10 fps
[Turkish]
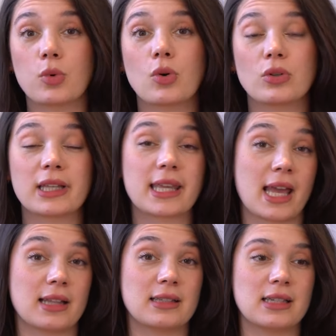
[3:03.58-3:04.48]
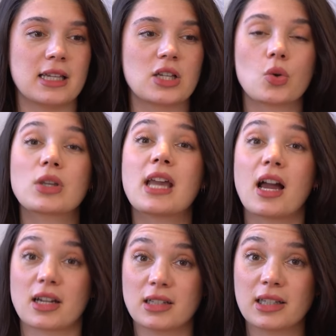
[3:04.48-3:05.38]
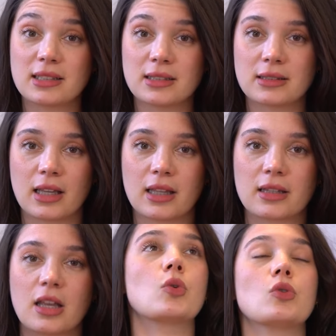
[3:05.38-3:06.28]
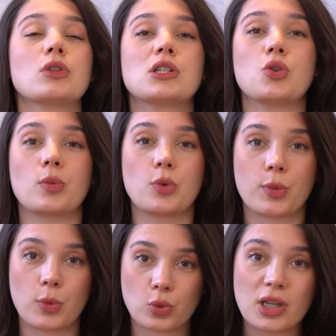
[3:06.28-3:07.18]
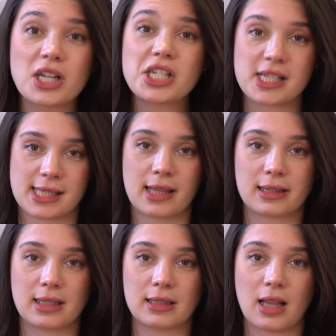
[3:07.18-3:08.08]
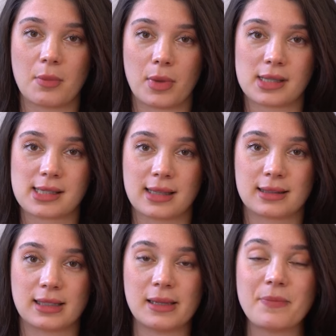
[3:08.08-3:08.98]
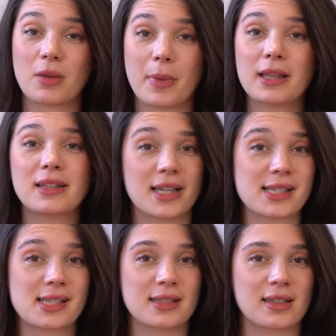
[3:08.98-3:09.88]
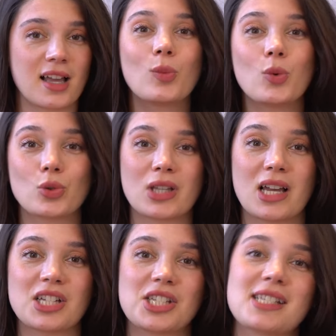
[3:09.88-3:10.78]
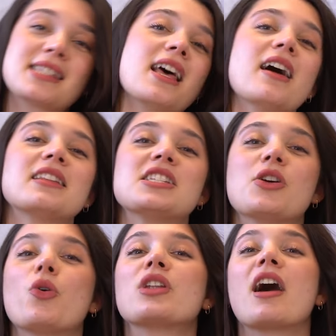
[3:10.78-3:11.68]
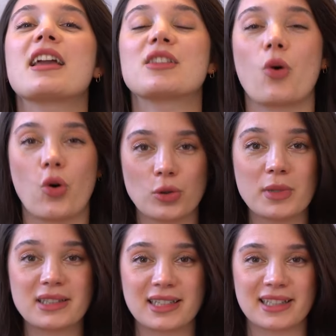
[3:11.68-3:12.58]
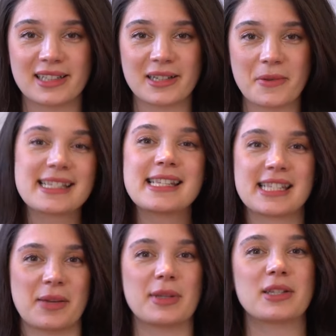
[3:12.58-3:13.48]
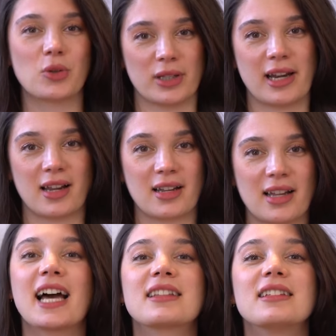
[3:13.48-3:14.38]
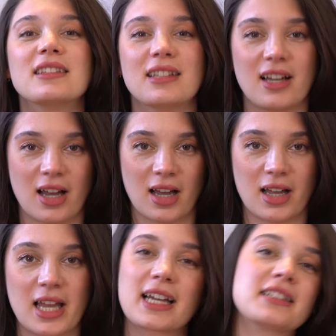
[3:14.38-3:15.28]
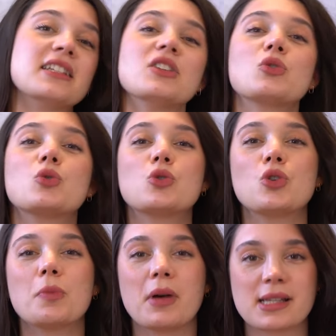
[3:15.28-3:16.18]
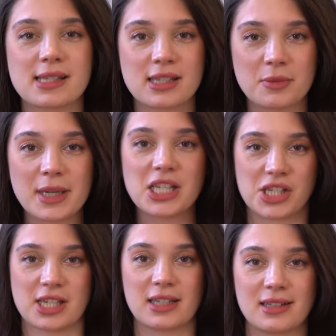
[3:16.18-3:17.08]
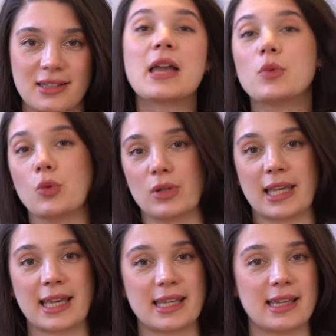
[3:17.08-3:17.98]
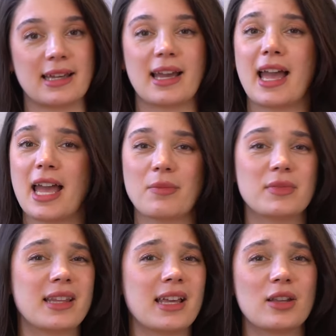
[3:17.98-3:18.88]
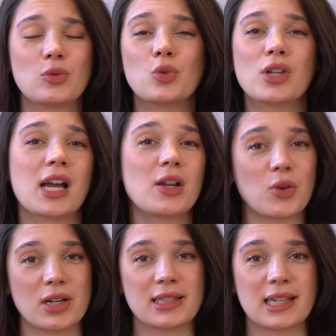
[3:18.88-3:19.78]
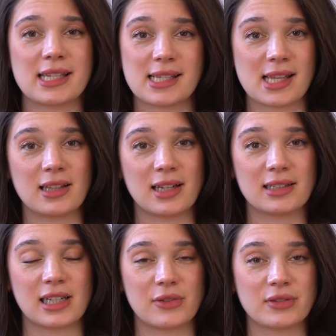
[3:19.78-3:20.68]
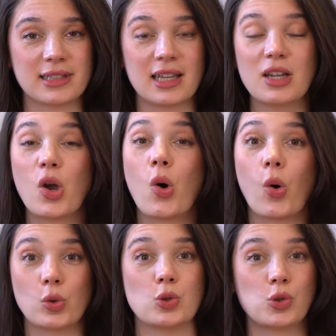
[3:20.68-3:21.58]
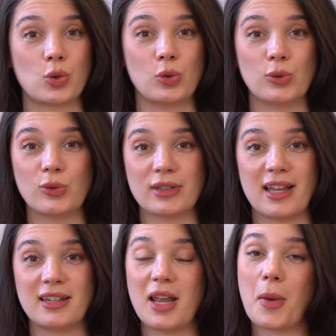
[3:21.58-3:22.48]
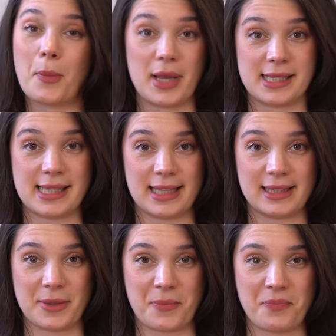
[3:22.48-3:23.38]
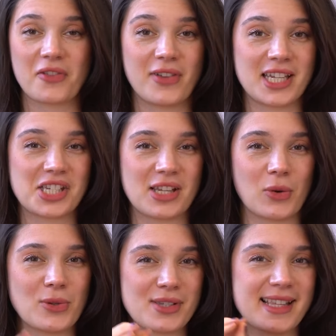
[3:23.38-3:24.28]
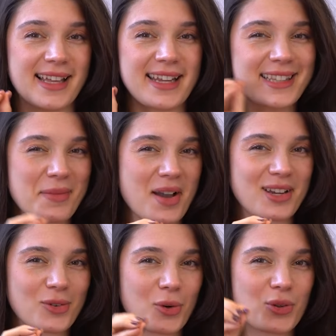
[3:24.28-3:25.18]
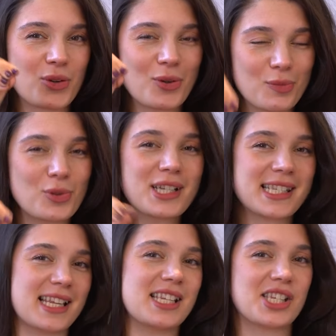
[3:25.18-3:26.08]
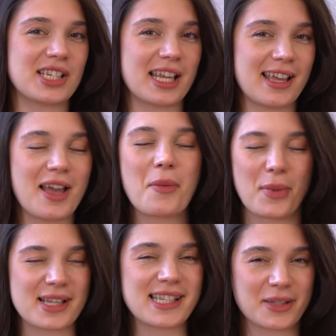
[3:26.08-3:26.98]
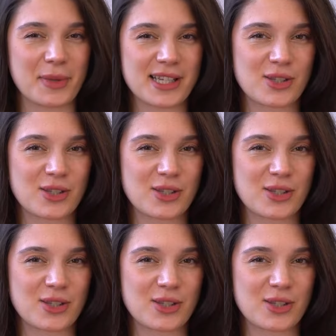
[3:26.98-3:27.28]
bu konuda kendini çok yargıladığından, bu konuda çok büyük bir utanç hissettiğinden bahsetti. Ve ben de aslında bu utancın sadece ona ait olmadığını sistematik olarak kadınlığa, kadının gücünü bastırmak için hem ülkeyi hem de dünyayı yöneten insanlar tarafından oluşturulduğundan bahsettim. Ve işte o yüzden tam aynı konuyu burada senin için de bahsetmek